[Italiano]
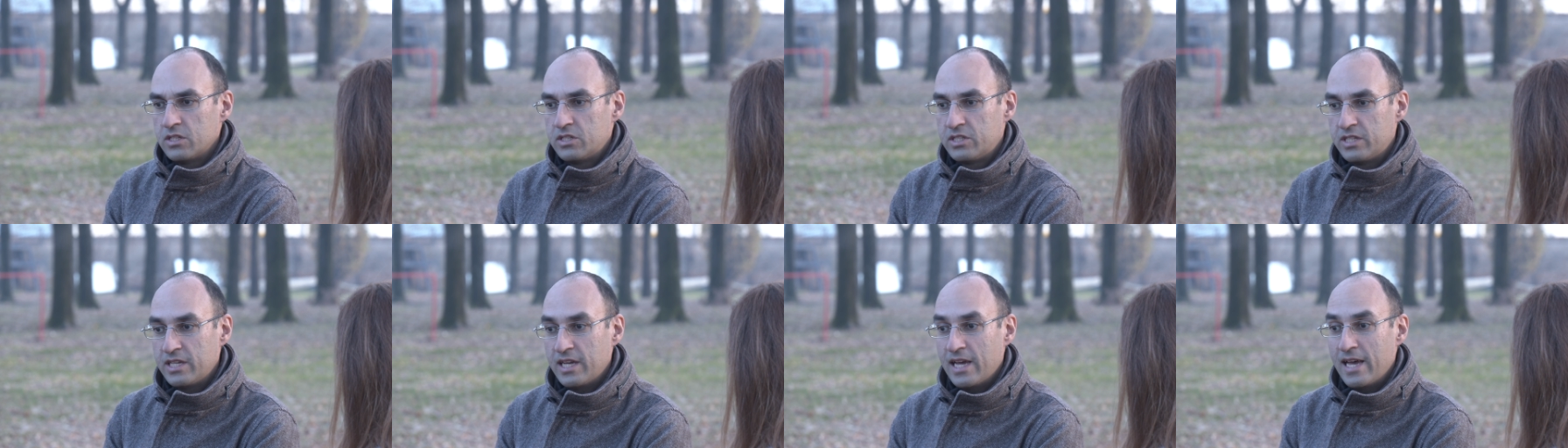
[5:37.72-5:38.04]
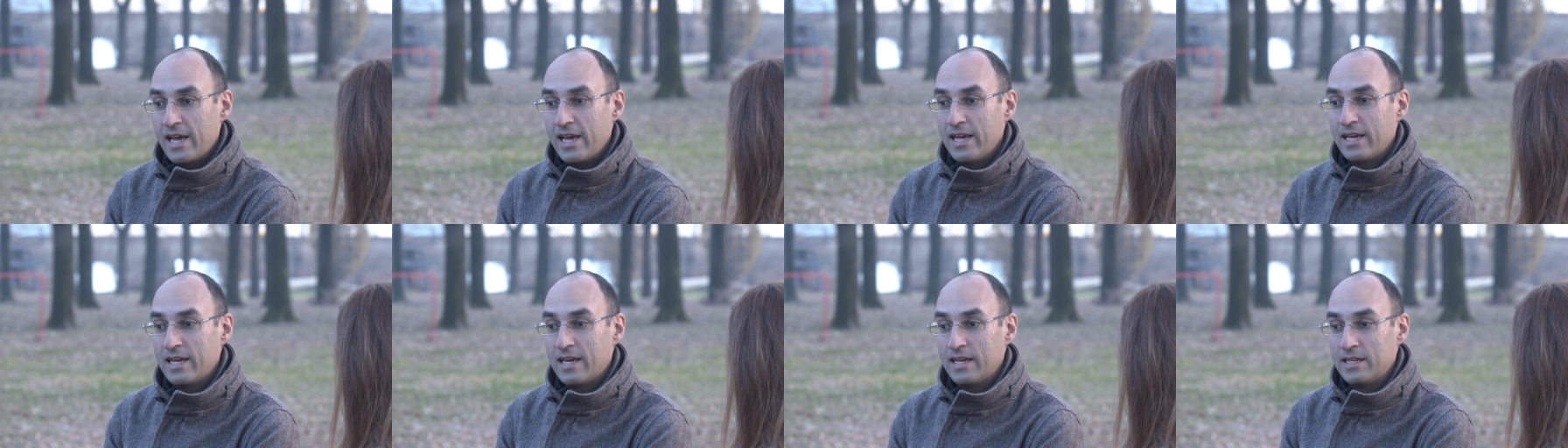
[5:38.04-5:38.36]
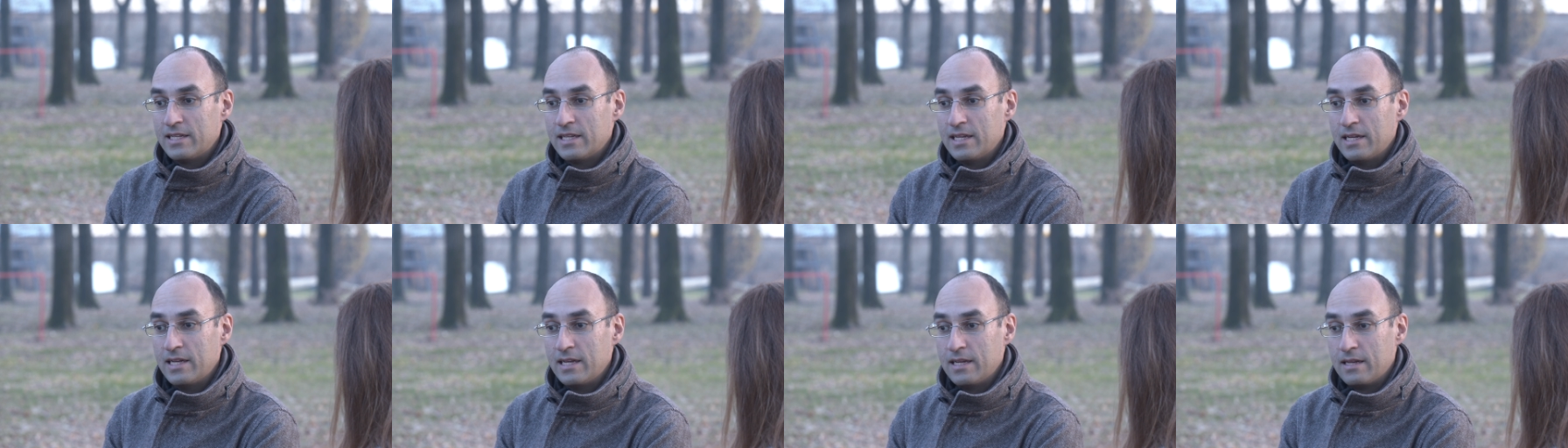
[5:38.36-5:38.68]
c'è
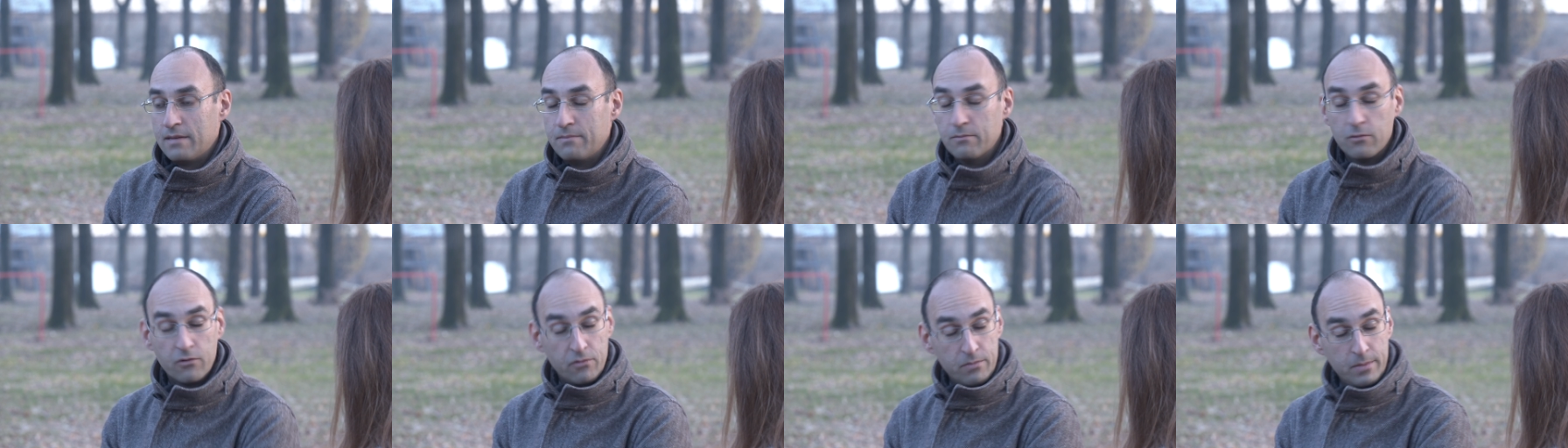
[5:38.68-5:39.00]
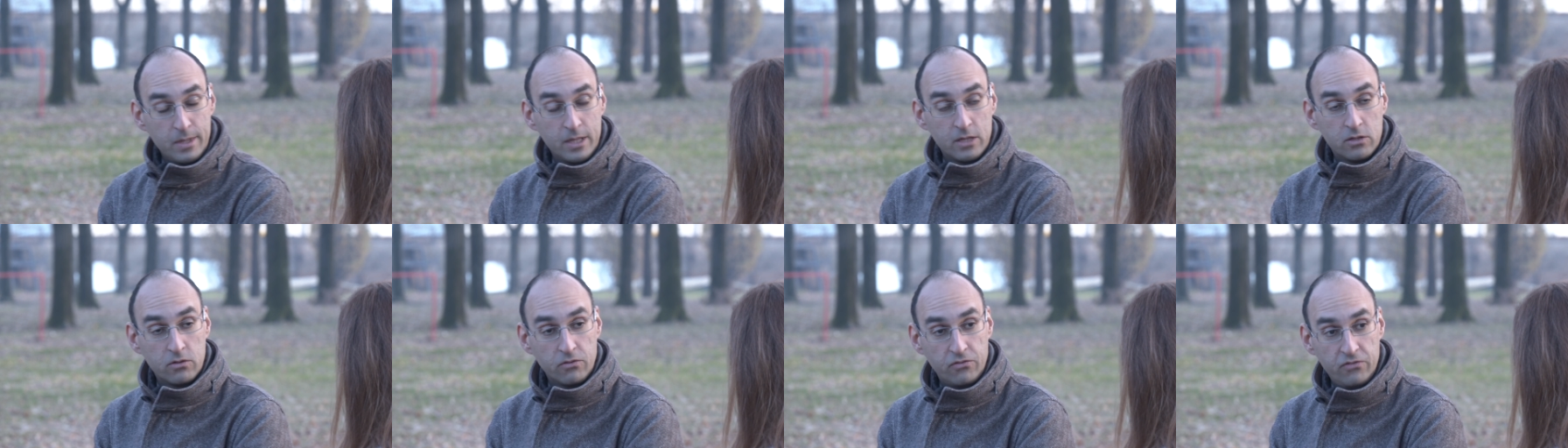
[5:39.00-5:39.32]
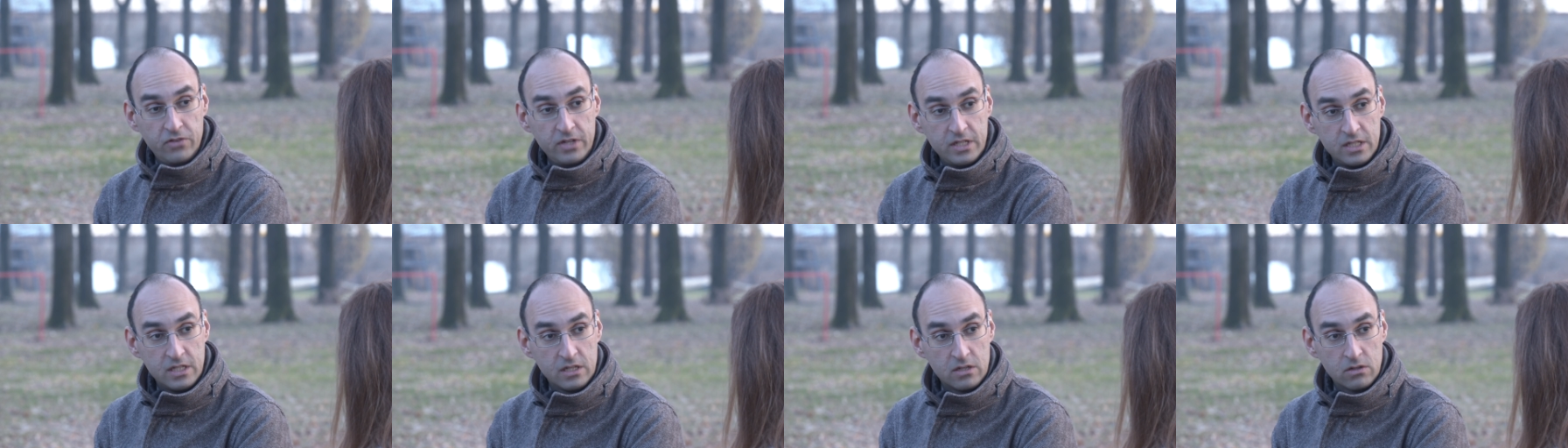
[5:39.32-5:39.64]
eh, il movimento
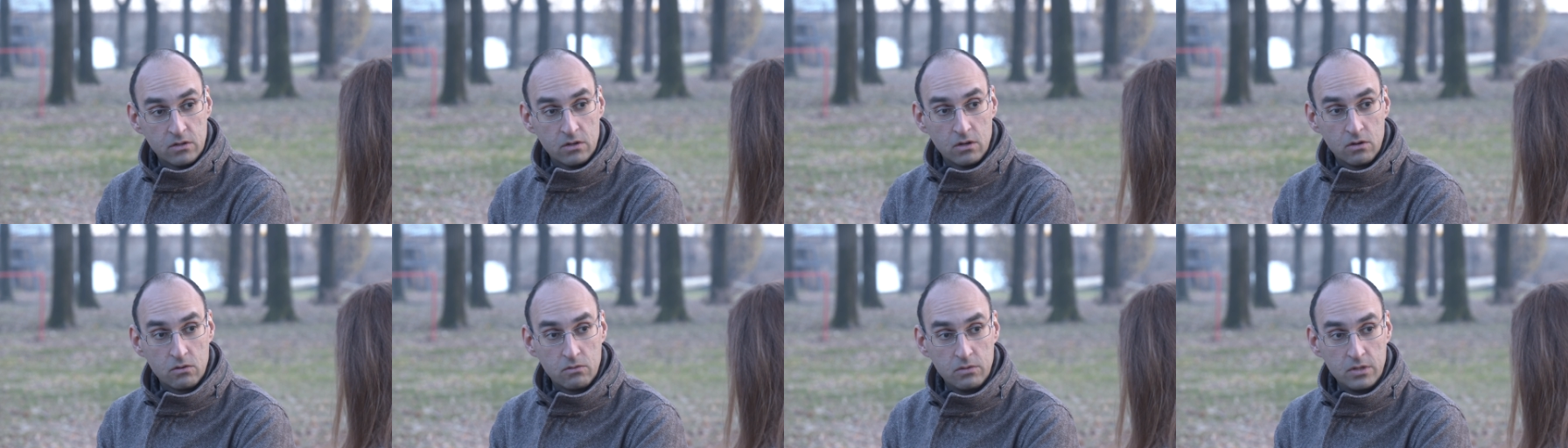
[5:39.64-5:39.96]
fisico, no?